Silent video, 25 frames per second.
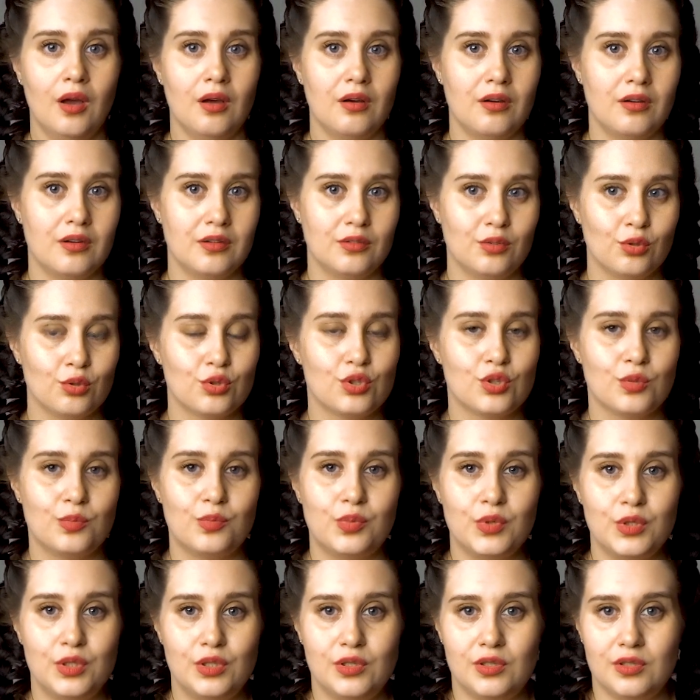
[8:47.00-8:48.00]
э, тоже
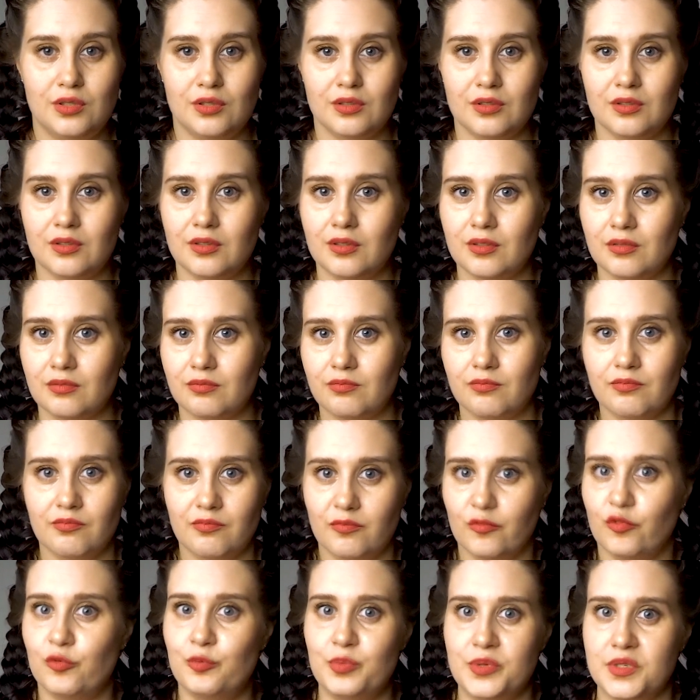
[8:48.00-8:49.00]
быть э,
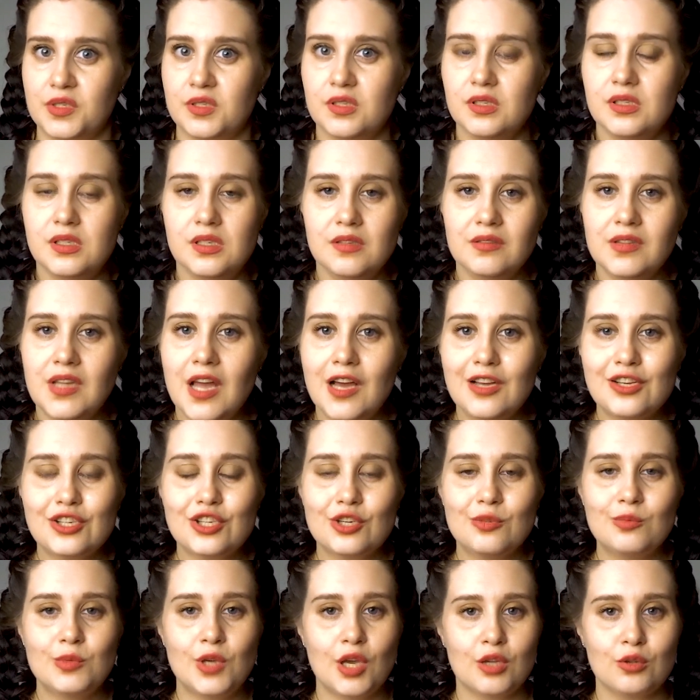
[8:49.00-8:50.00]
в бизнесе
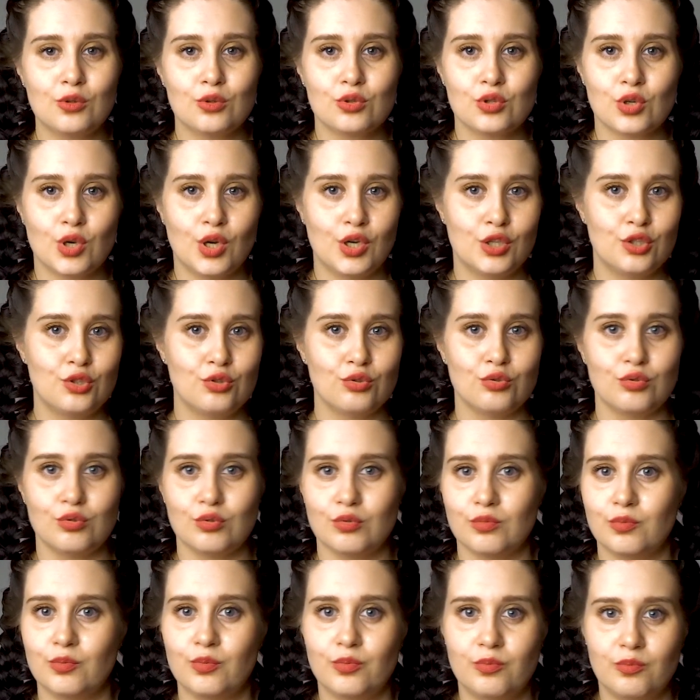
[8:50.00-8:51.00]
нашем, я тоже
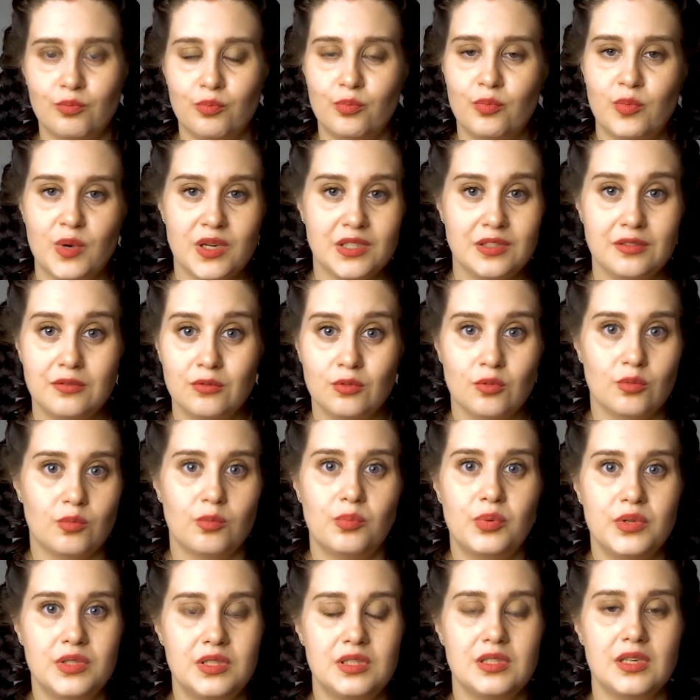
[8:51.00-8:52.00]
хочу ну,
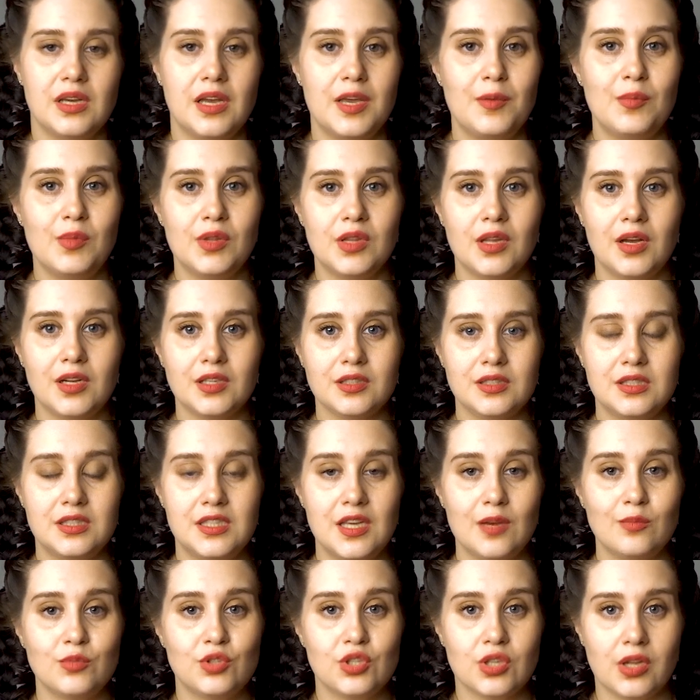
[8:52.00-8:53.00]
быть именно
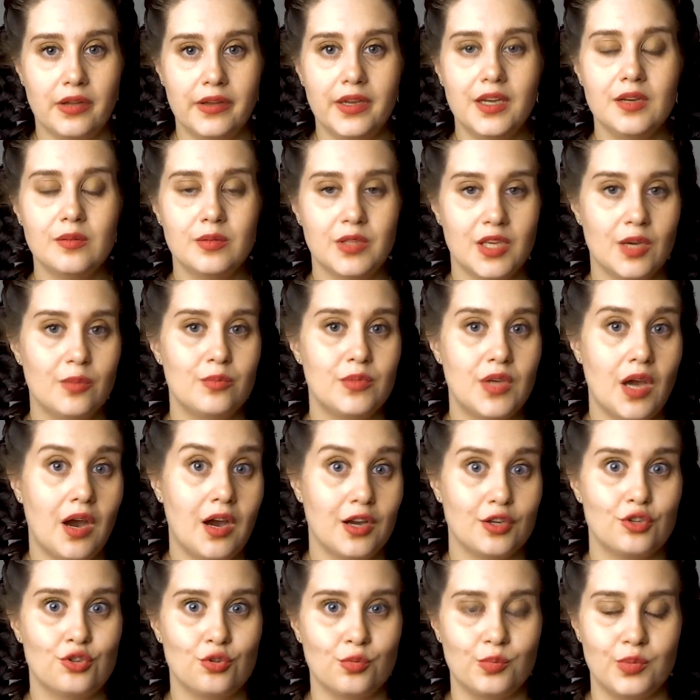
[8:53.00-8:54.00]
тем человеком, кем я
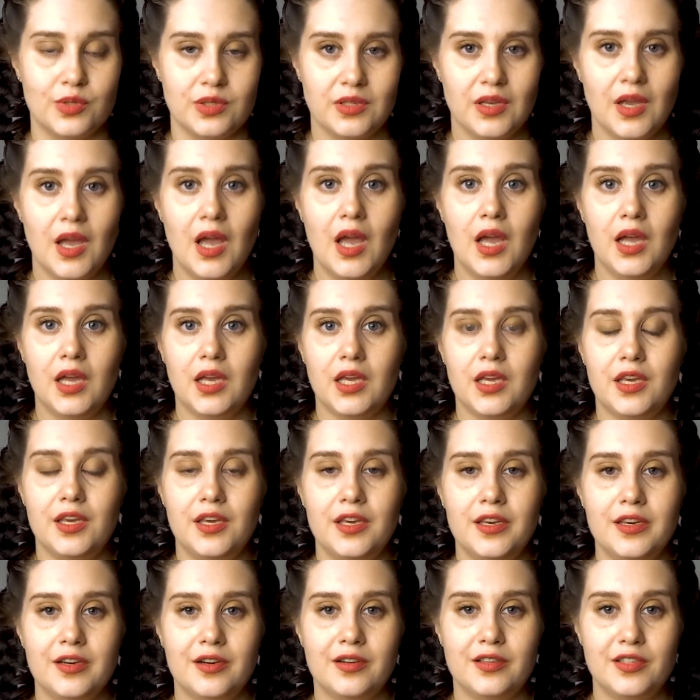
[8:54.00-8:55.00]
хочу быть.
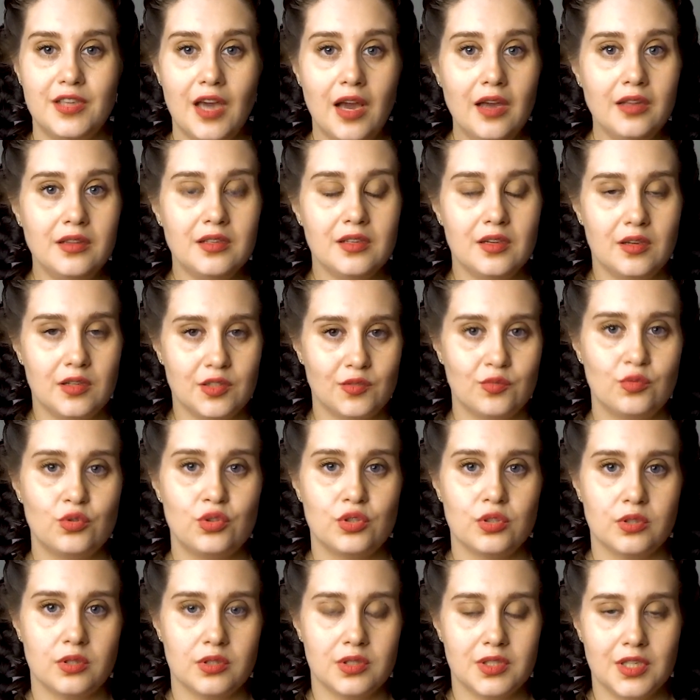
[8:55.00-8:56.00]
И я это
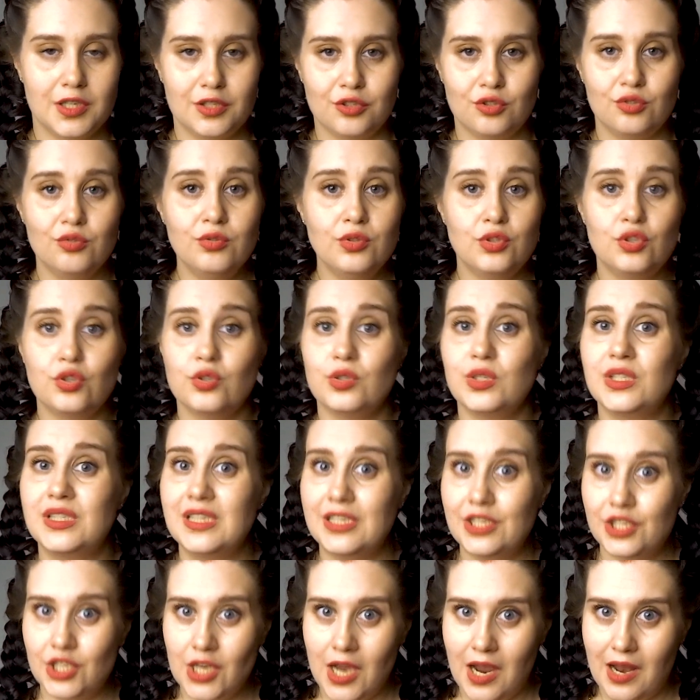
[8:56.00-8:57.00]
озвучила Сандю еще
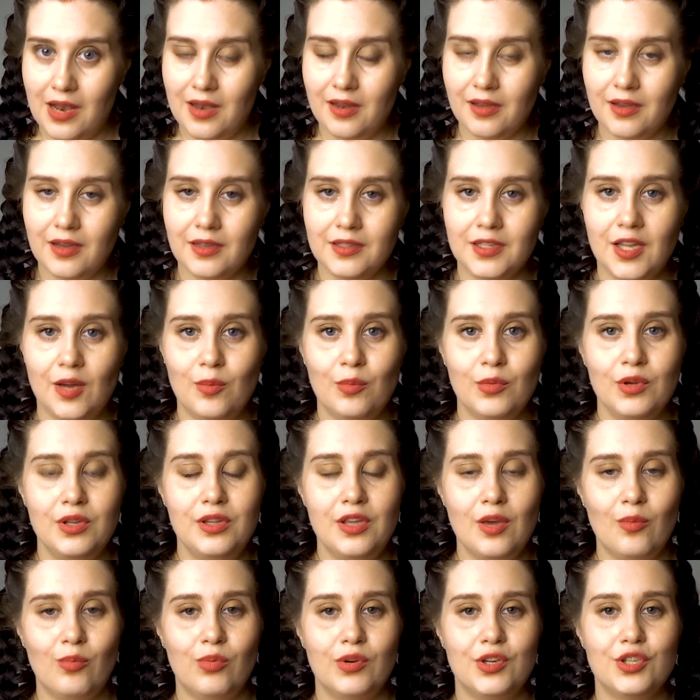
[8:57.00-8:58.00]
изначально, когда мы
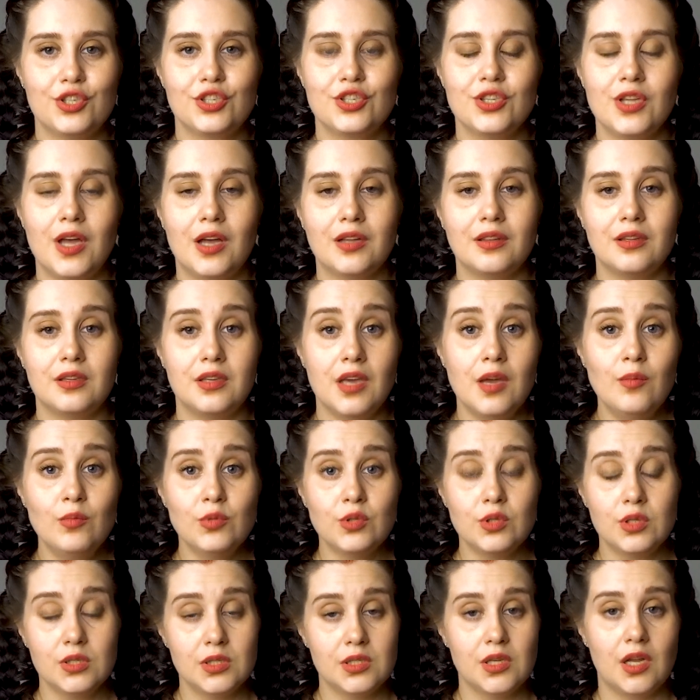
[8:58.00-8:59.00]
не были женаты. Я ему
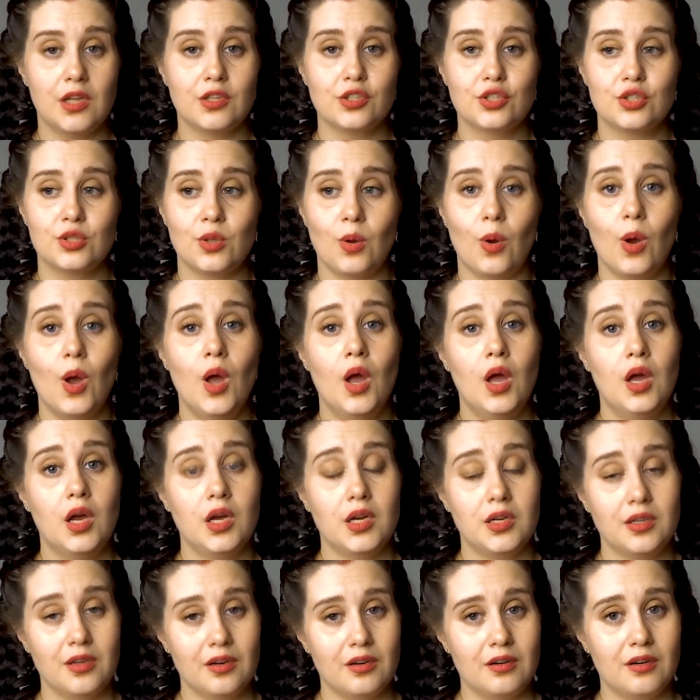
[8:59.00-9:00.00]
сказала, что
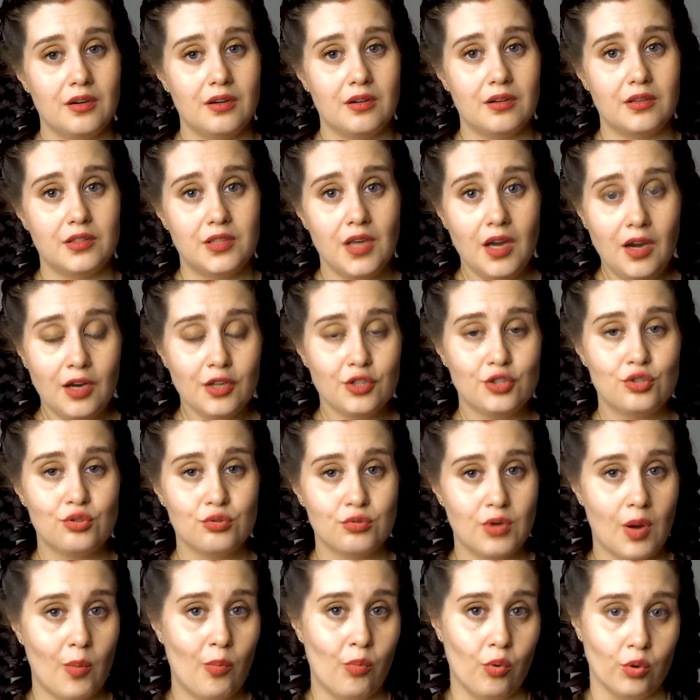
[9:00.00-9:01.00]
э, я
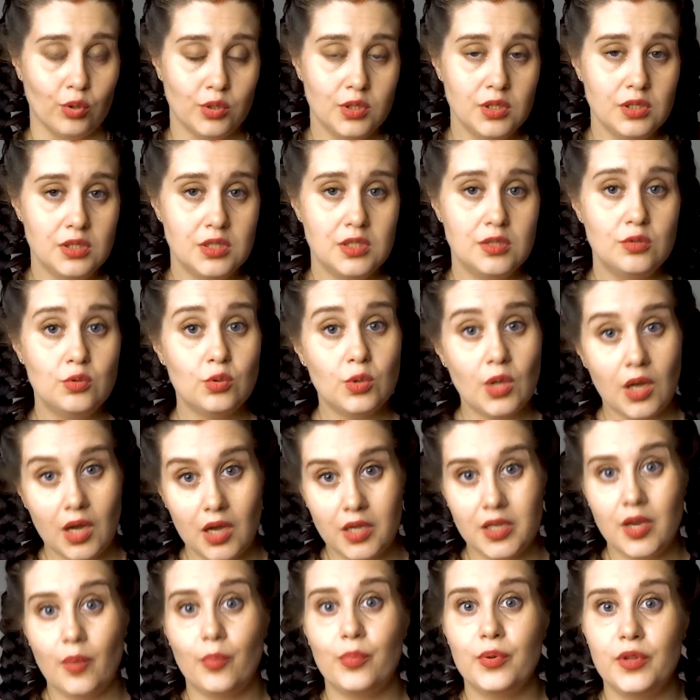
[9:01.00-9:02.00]
хочу работать, ну так
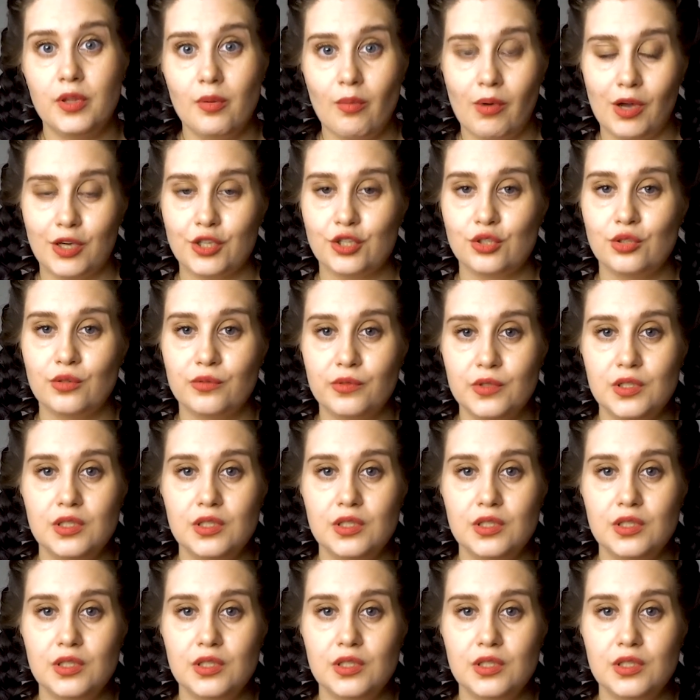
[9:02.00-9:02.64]
как я понимаю, что в